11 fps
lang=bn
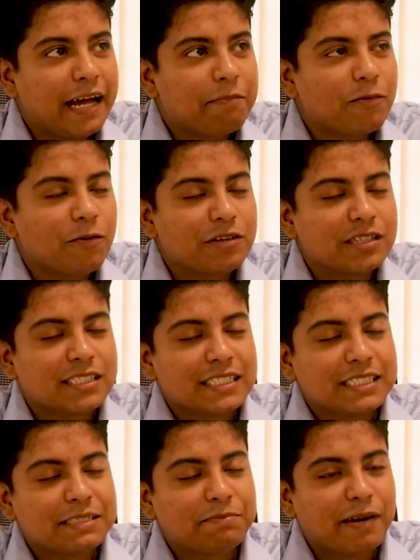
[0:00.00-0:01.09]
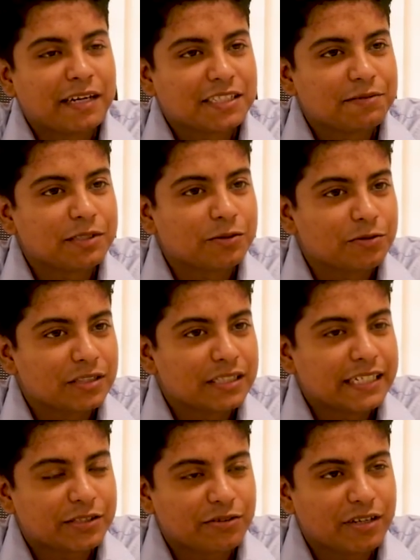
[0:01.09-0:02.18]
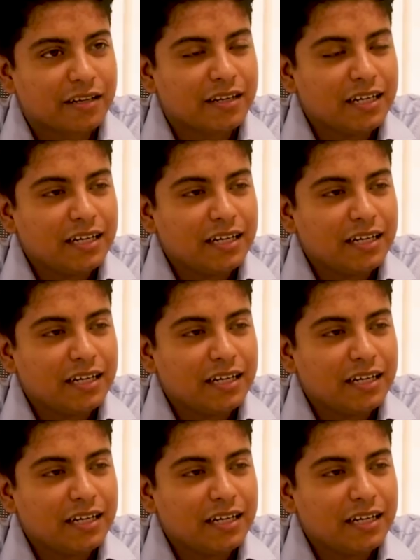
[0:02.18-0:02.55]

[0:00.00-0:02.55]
অ্যাপ কন্টেস্টে পার্টিসিপেট করি ন্যাশনাল